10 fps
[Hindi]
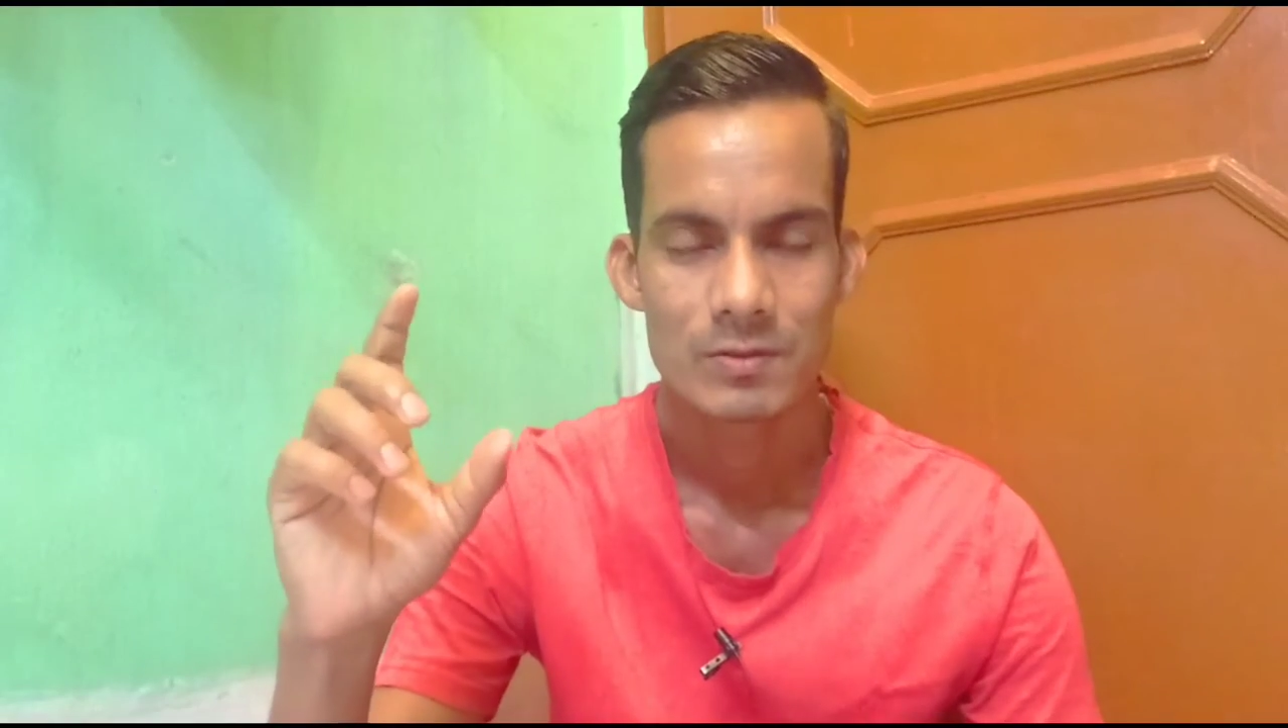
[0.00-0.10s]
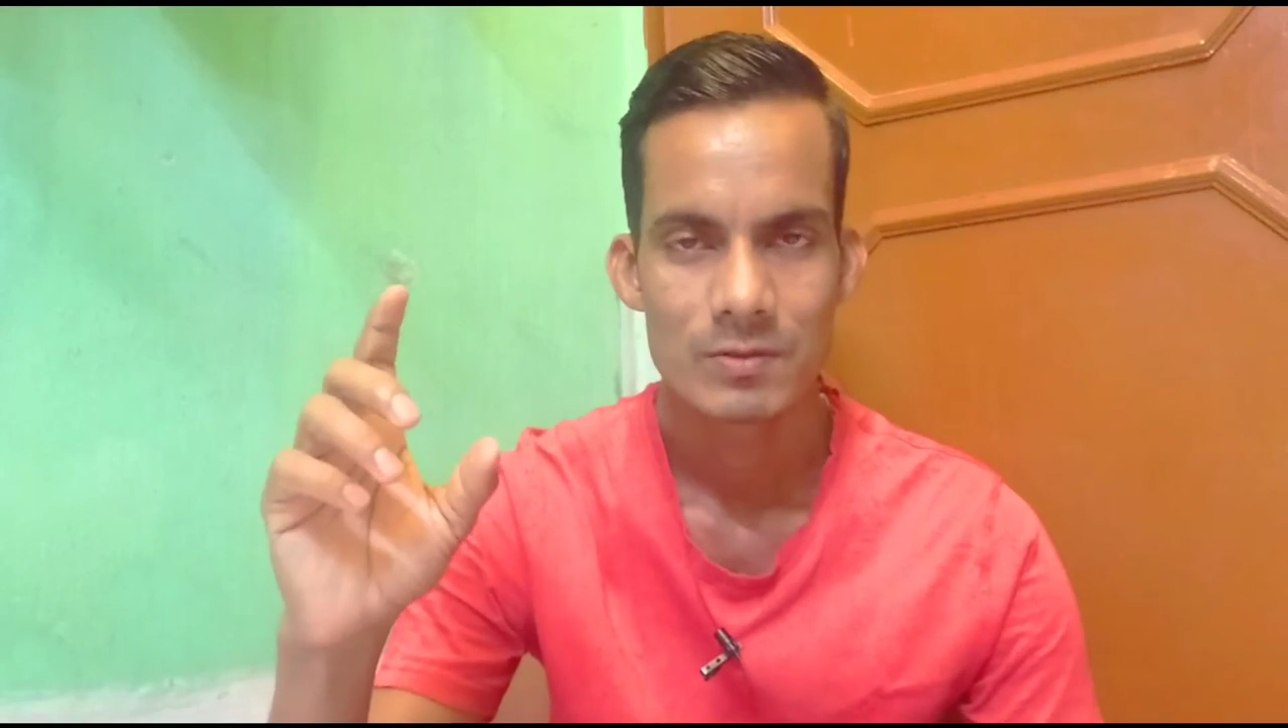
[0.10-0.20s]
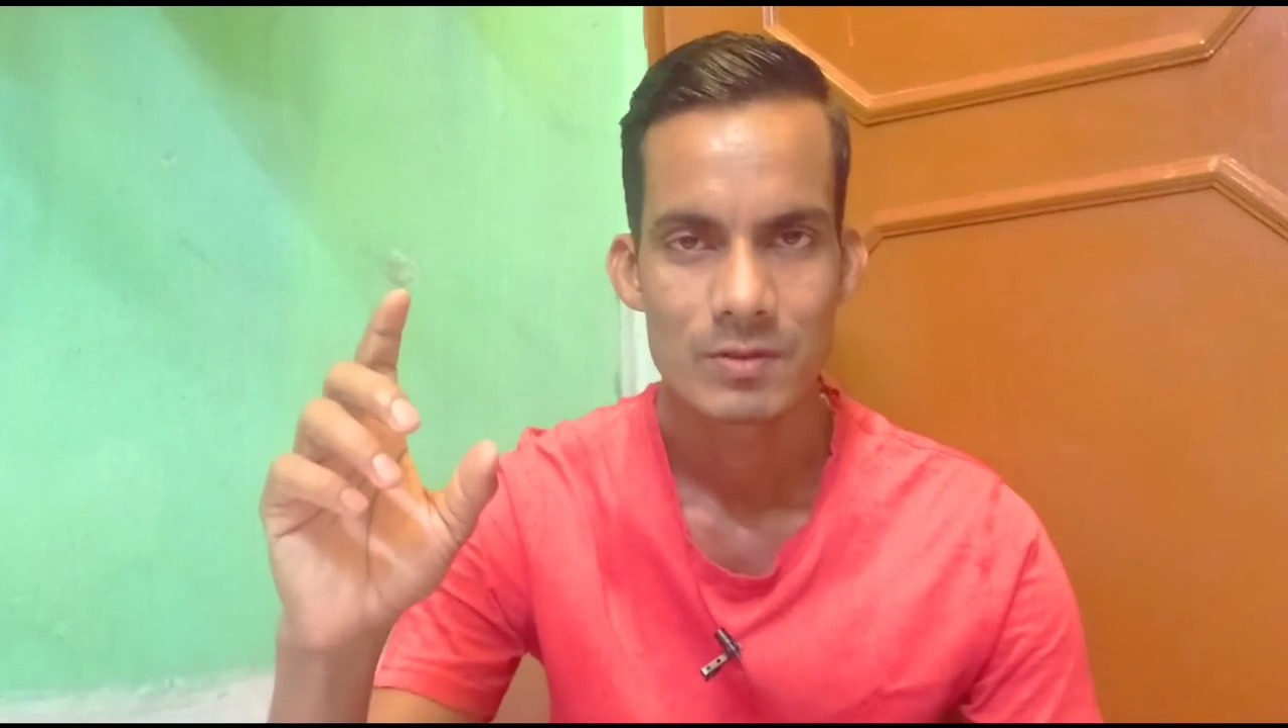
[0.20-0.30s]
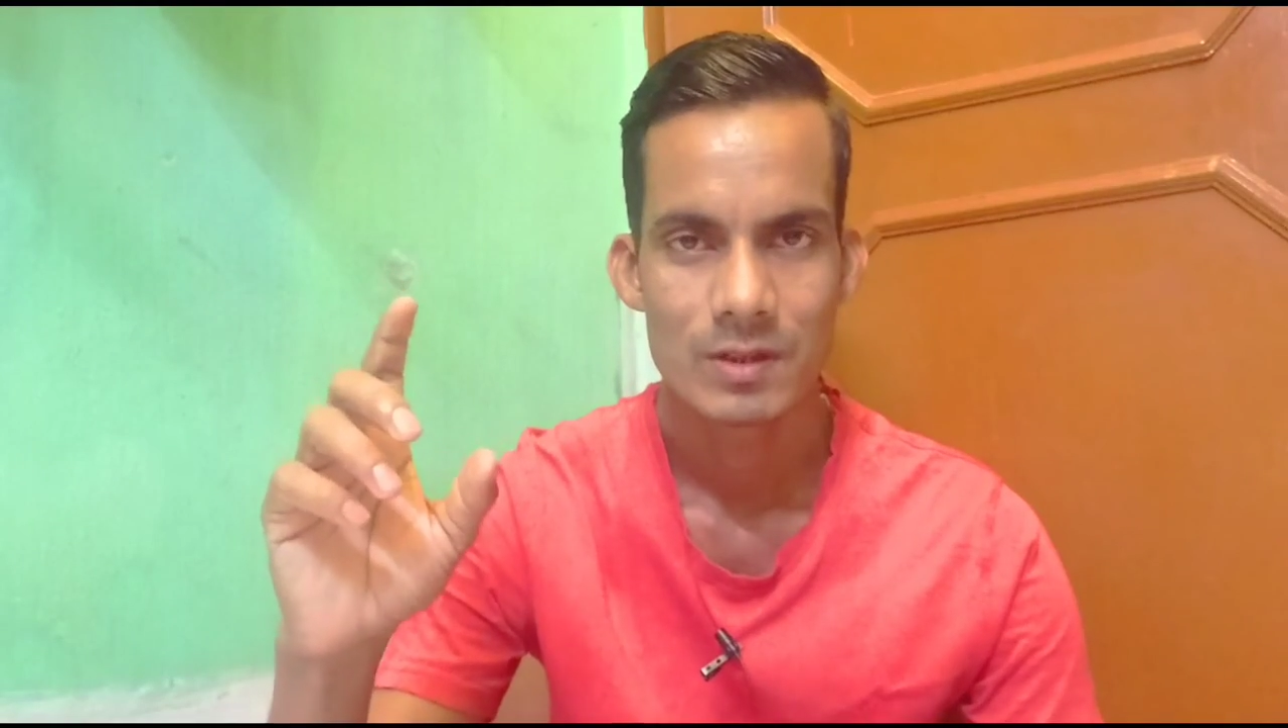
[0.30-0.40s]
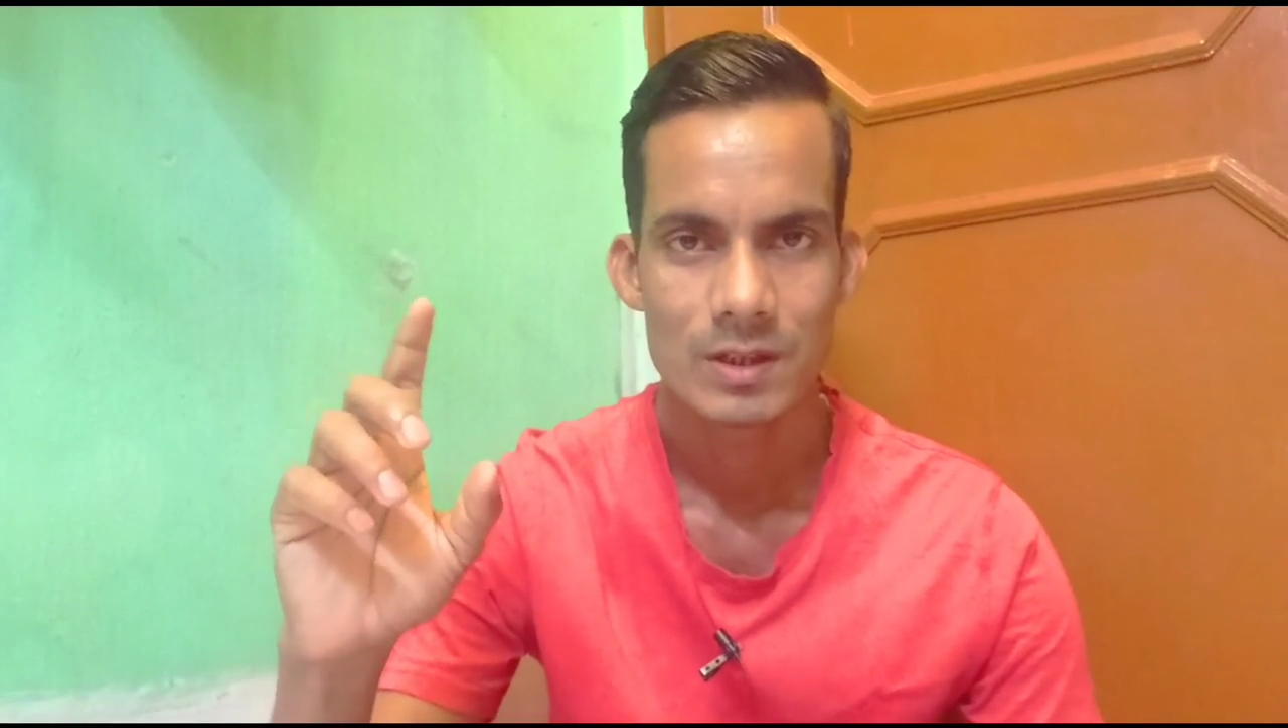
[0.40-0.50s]

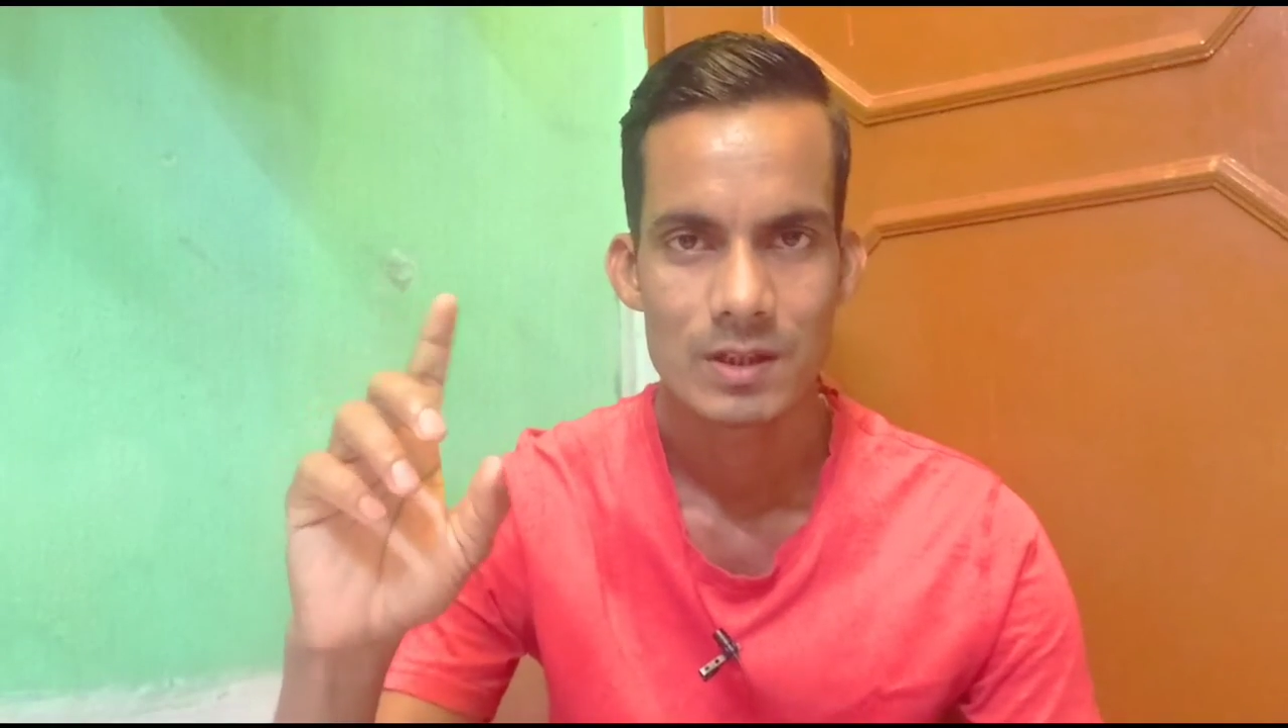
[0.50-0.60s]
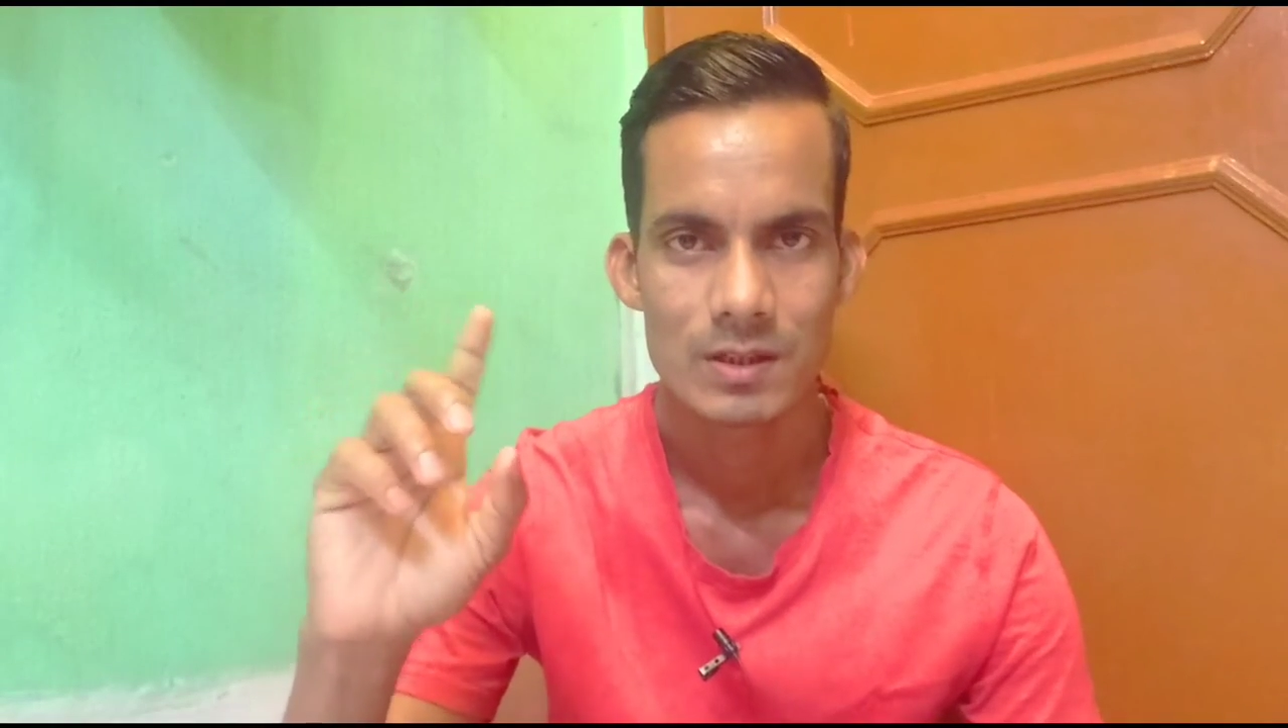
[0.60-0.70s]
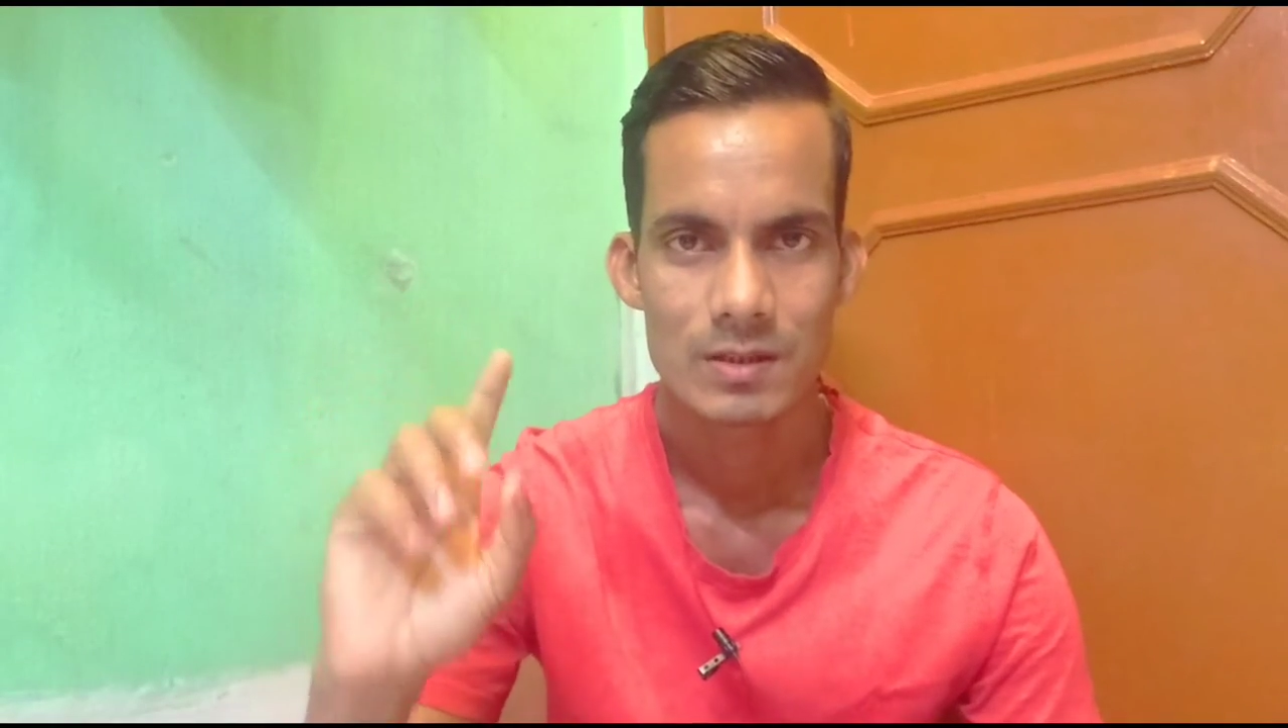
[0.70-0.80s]
ट्यूटोरियल